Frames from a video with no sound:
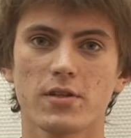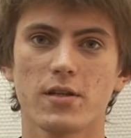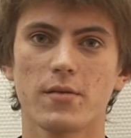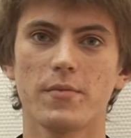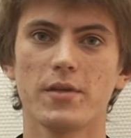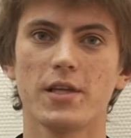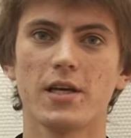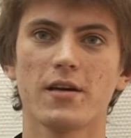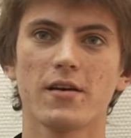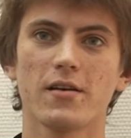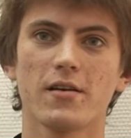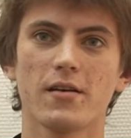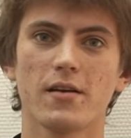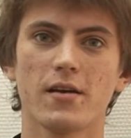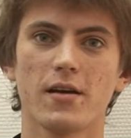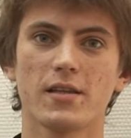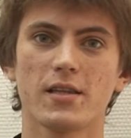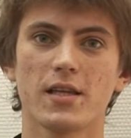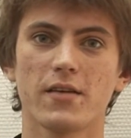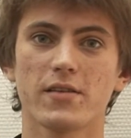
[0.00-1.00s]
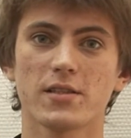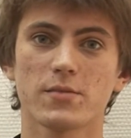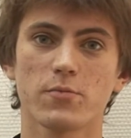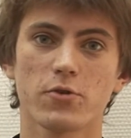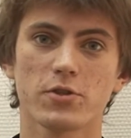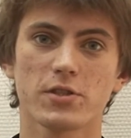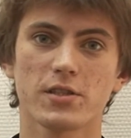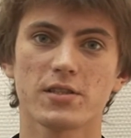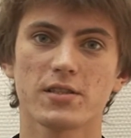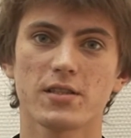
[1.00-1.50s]
для меня – это
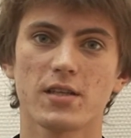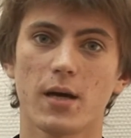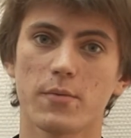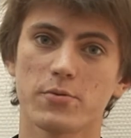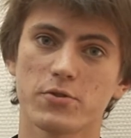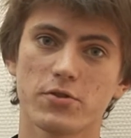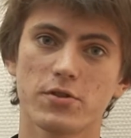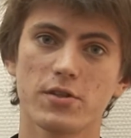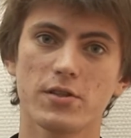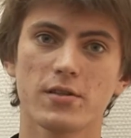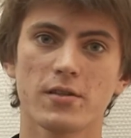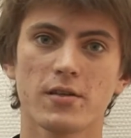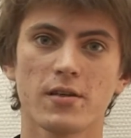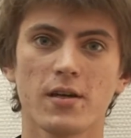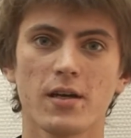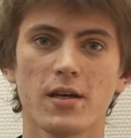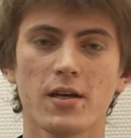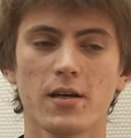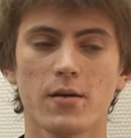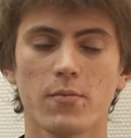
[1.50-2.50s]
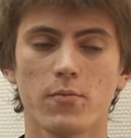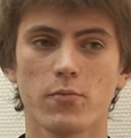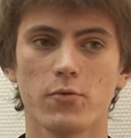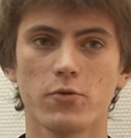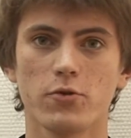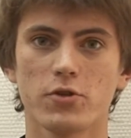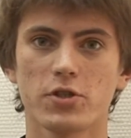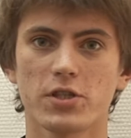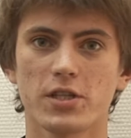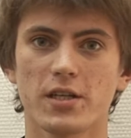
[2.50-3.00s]
возможность обсудить
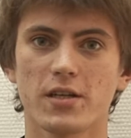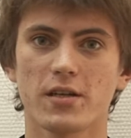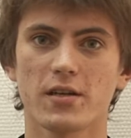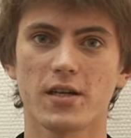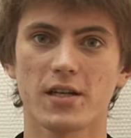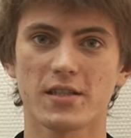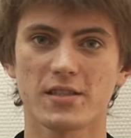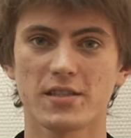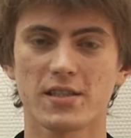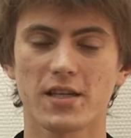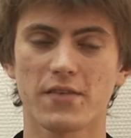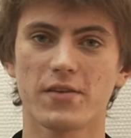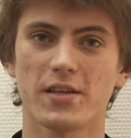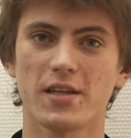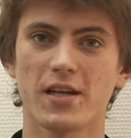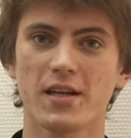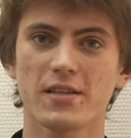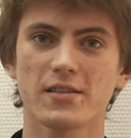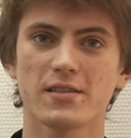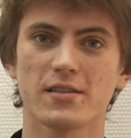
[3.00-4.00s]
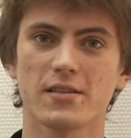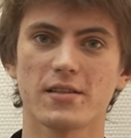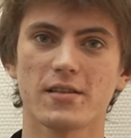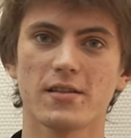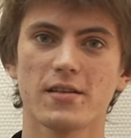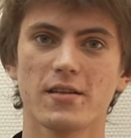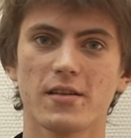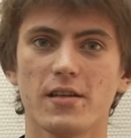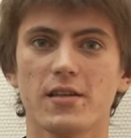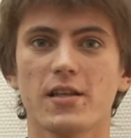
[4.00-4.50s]
будущее Российской Федерации
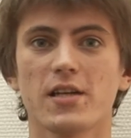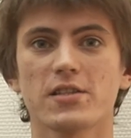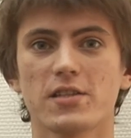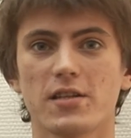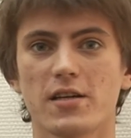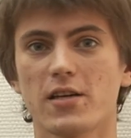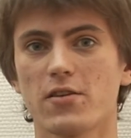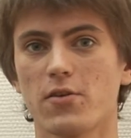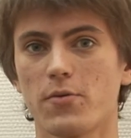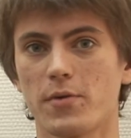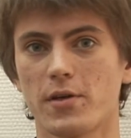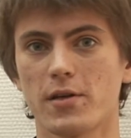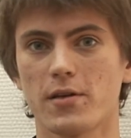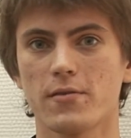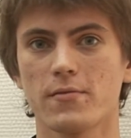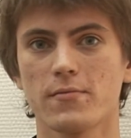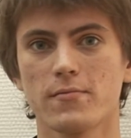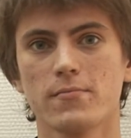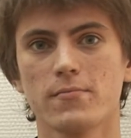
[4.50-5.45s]
и нашей экономики.